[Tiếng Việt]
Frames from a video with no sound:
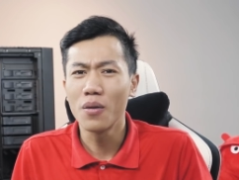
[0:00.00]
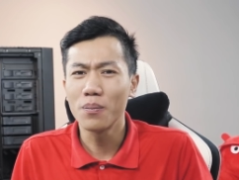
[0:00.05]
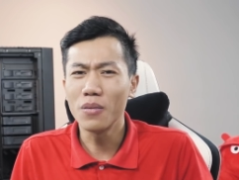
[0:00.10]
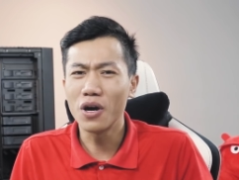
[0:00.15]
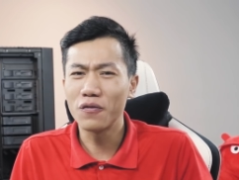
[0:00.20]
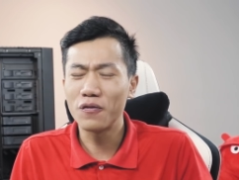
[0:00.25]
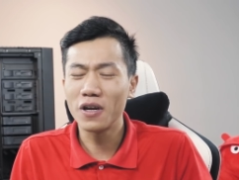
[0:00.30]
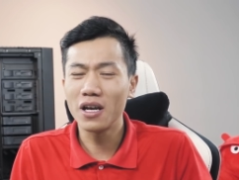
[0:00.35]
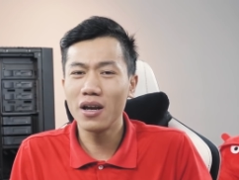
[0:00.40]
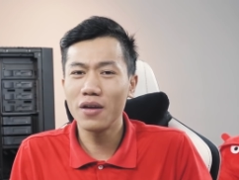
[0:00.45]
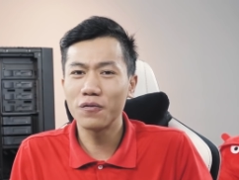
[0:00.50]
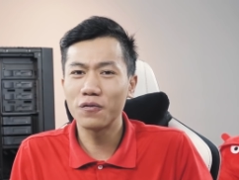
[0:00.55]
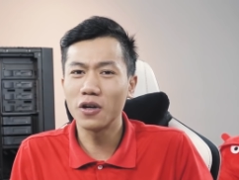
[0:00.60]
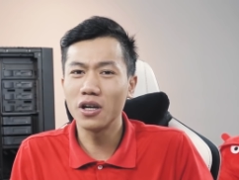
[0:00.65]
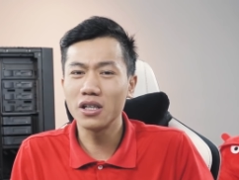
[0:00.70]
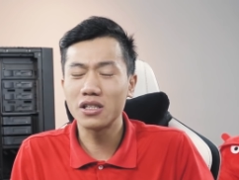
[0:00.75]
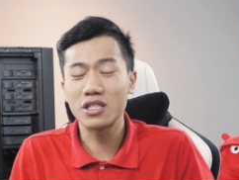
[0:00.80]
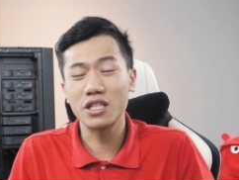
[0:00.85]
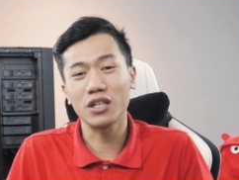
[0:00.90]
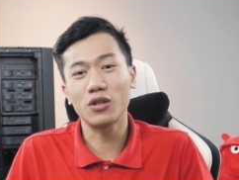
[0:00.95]
Bởi vì
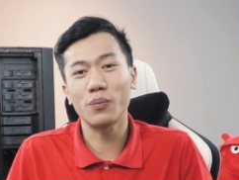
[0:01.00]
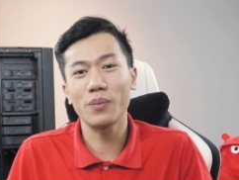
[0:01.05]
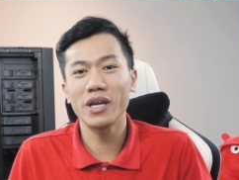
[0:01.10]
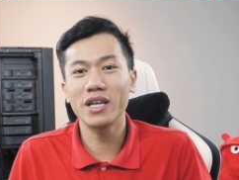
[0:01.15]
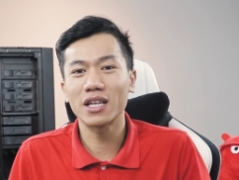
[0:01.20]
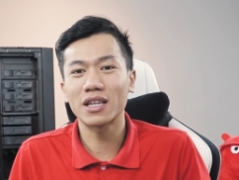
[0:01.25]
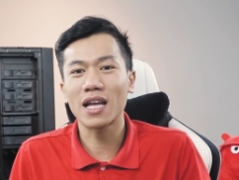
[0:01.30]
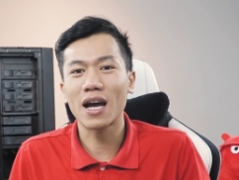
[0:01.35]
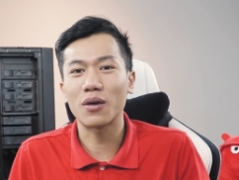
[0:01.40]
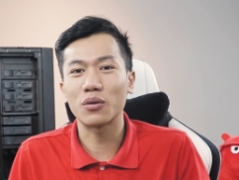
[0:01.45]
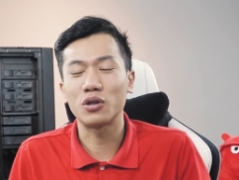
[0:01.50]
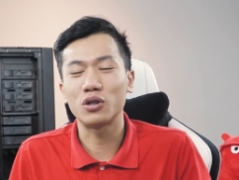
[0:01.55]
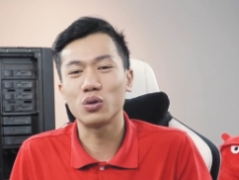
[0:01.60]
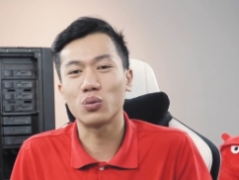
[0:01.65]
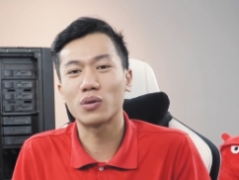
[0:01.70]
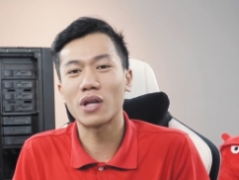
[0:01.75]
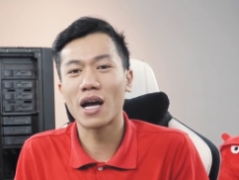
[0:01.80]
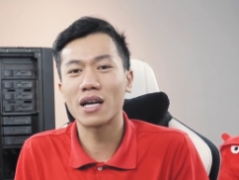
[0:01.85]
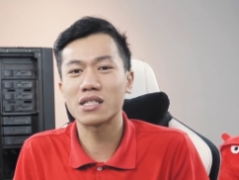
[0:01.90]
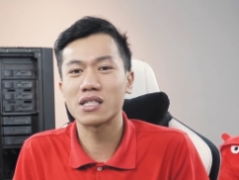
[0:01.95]
với trí thông minh nhân tạo thì chúng
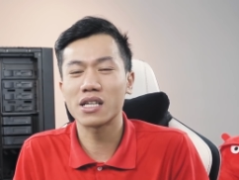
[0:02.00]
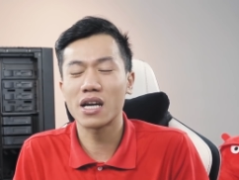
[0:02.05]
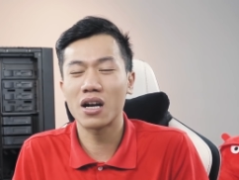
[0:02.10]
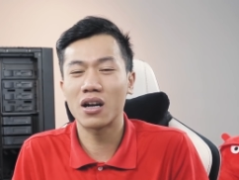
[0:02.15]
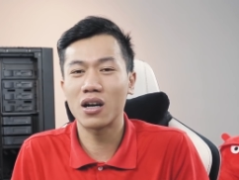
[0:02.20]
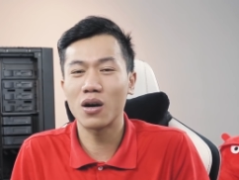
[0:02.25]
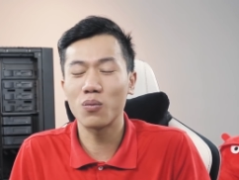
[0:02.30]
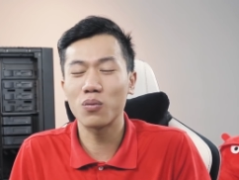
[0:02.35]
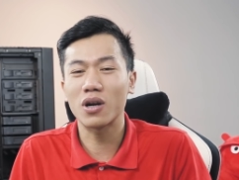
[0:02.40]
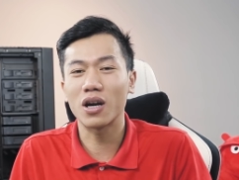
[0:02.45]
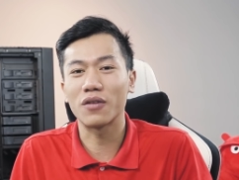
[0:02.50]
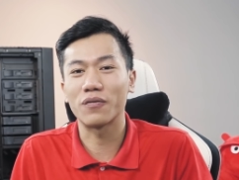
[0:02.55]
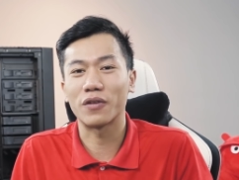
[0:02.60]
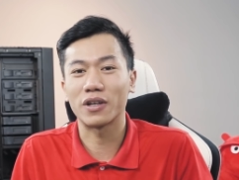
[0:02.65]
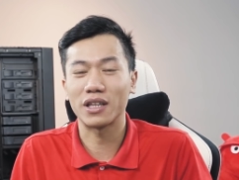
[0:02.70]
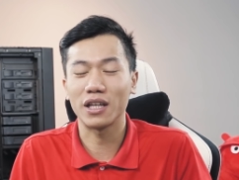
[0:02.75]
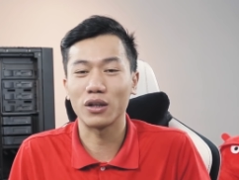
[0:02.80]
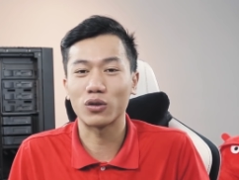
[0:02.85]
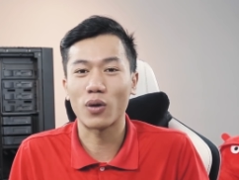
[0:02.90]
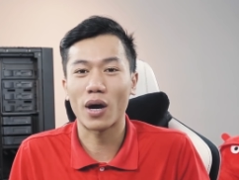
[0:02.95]
ta sẽ không cần phải
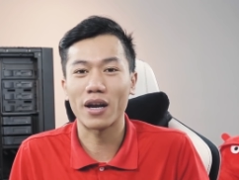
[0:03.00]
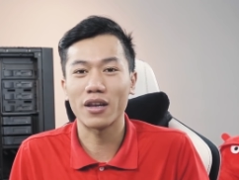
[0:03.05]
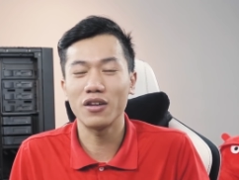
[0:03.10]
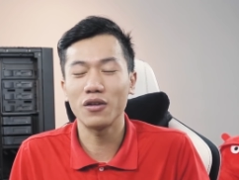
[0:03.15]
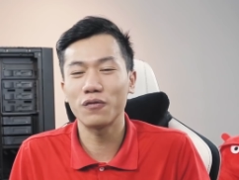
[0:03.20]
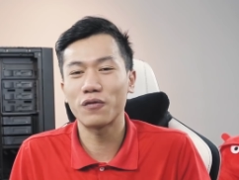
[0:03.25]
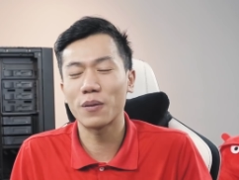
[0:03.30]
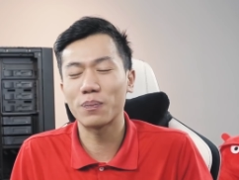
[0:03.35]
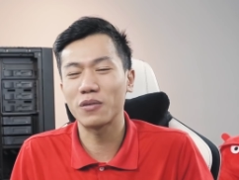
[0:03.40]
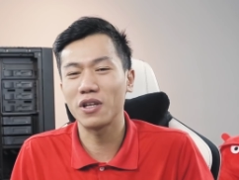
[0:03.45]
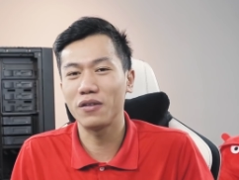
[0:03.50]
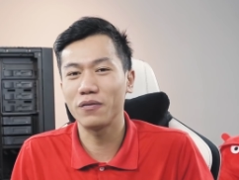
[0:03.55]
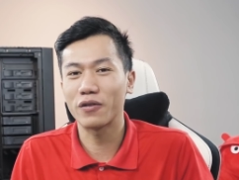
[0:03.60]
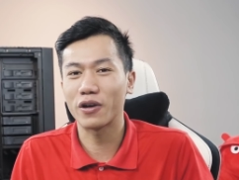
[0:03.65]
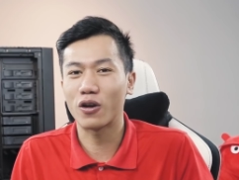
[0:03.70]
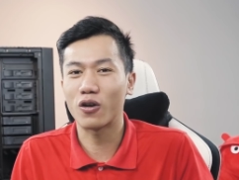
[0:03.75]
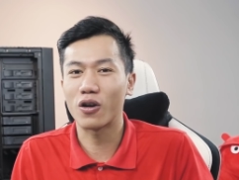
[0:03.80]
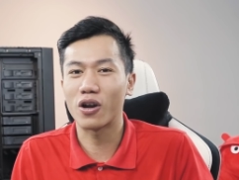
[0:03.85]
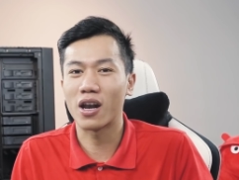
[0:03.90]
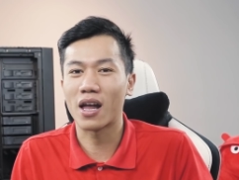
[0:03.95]
tính toán những phép tính phải
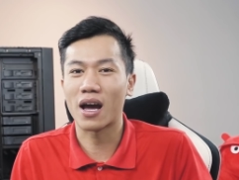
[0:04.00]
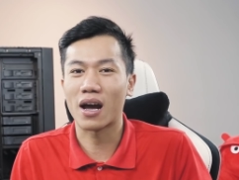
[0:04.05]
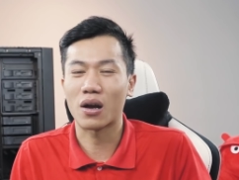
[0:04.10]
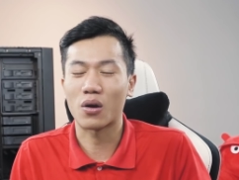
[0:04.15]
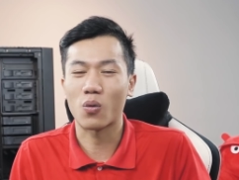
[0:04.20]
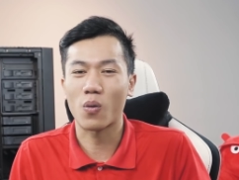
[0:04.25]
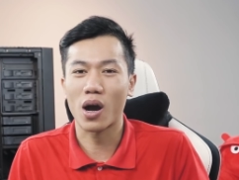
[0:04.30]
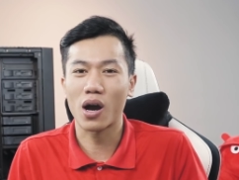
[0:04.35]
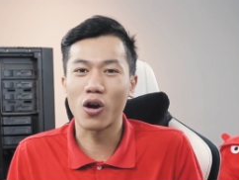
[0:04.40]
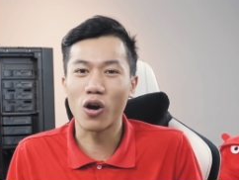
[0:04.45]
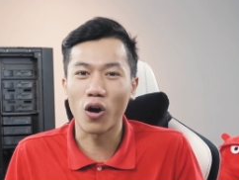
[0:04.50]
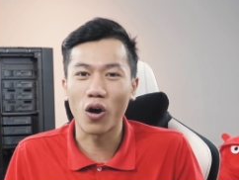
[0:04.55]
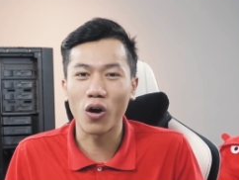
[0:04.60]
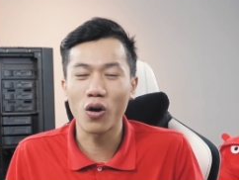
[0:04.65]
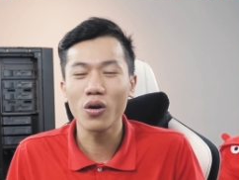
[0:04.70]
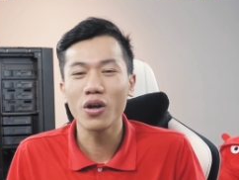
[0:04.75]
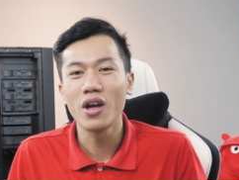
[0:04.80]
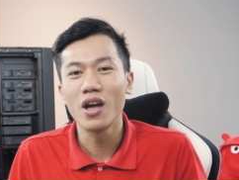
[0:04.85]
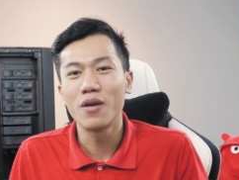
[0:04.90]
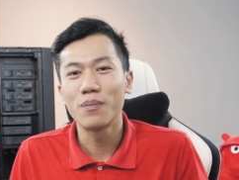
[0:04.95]
gọi là quá khó